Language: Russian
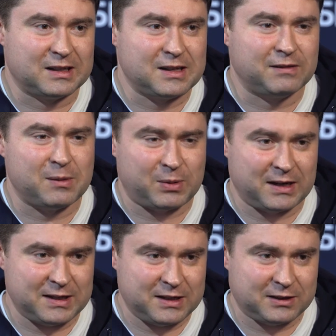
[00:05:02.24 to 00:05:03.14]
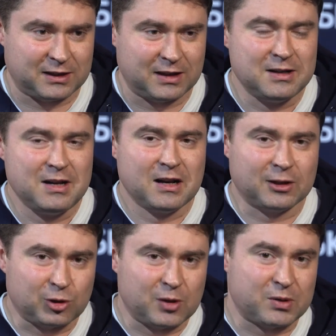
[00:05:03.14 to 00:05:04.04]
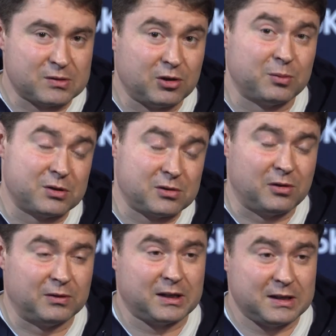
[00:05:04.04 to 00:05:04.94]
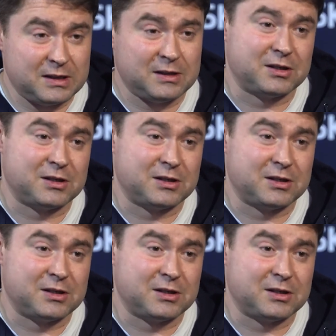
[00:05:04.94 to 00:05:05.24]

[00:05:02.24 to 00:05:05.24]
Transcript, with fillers: основные приоритеты, которые позволят, безусловно, России.